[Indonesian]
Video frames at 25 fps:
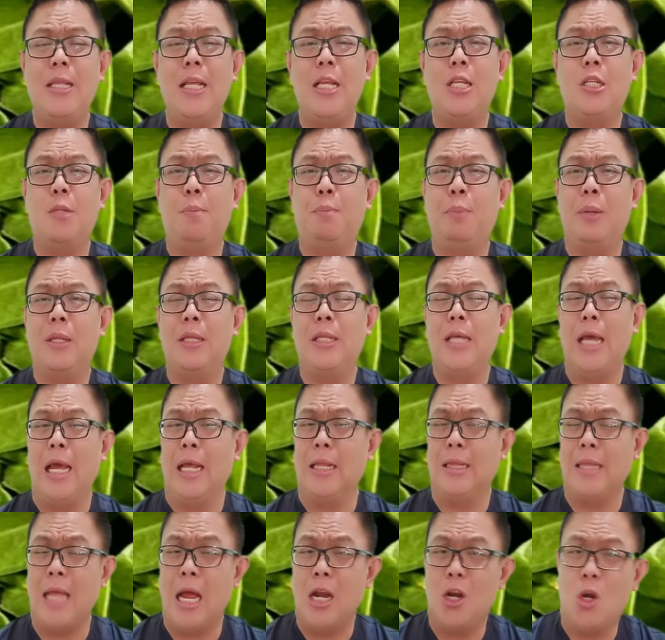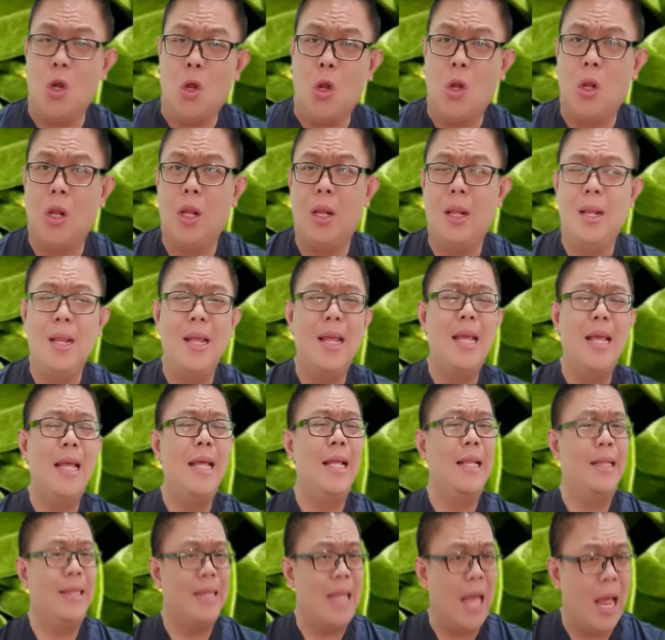penting seperti etanol,
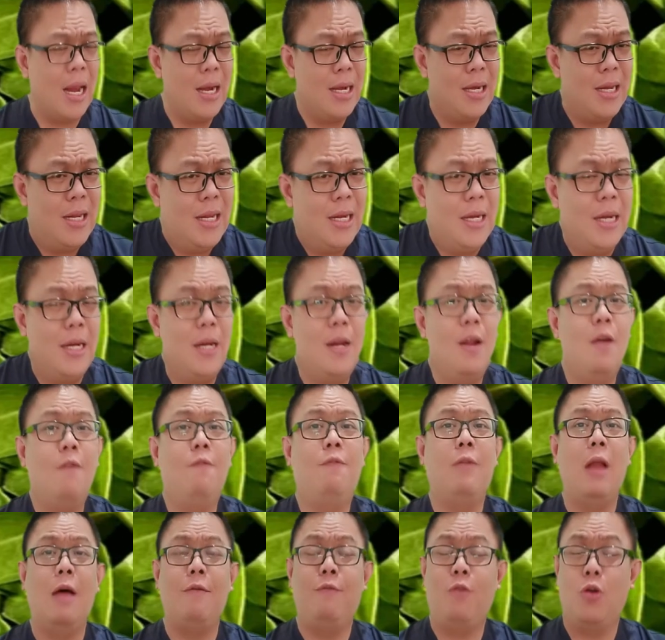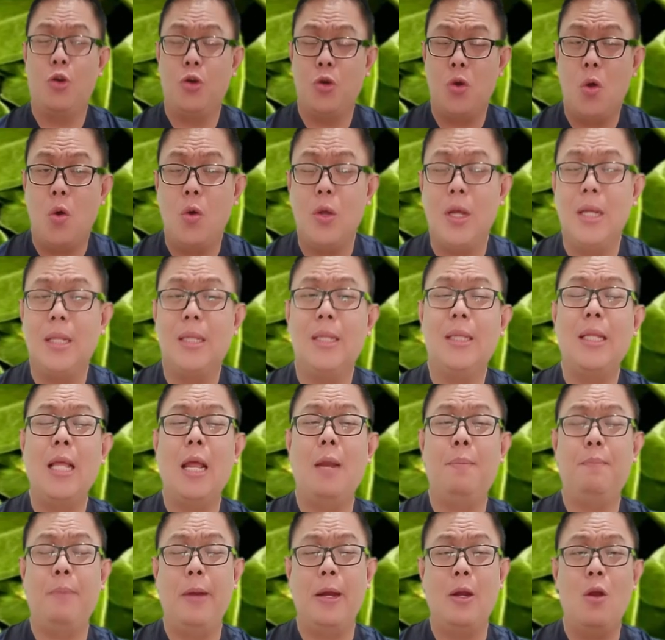tanin, flavonoid,
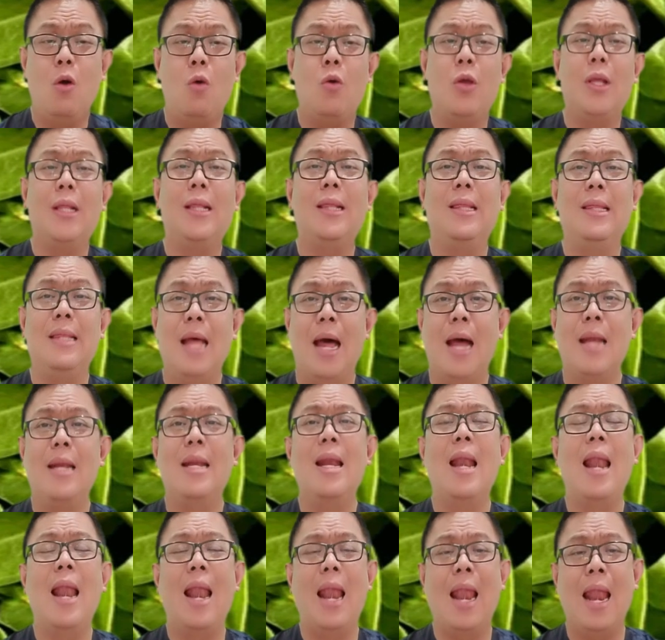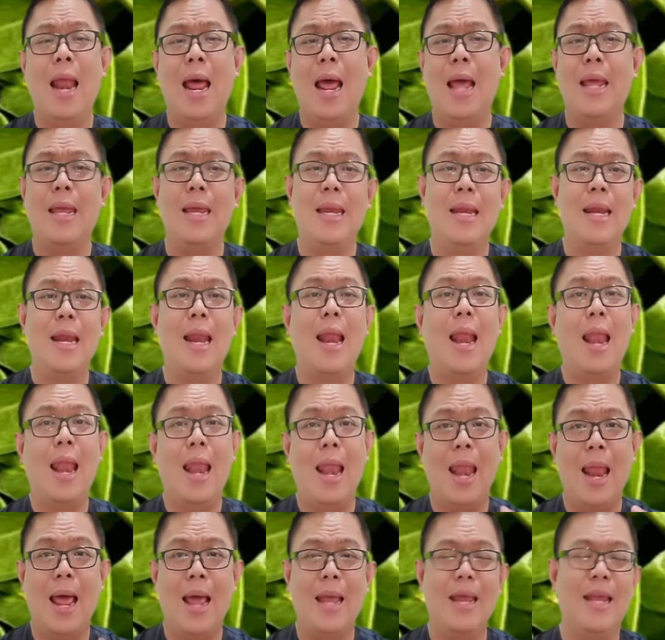terpenoid, dan
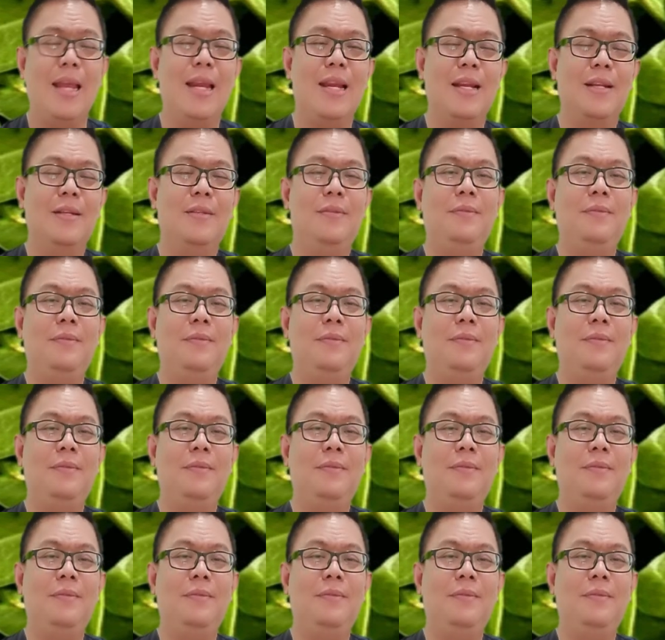lain-lain.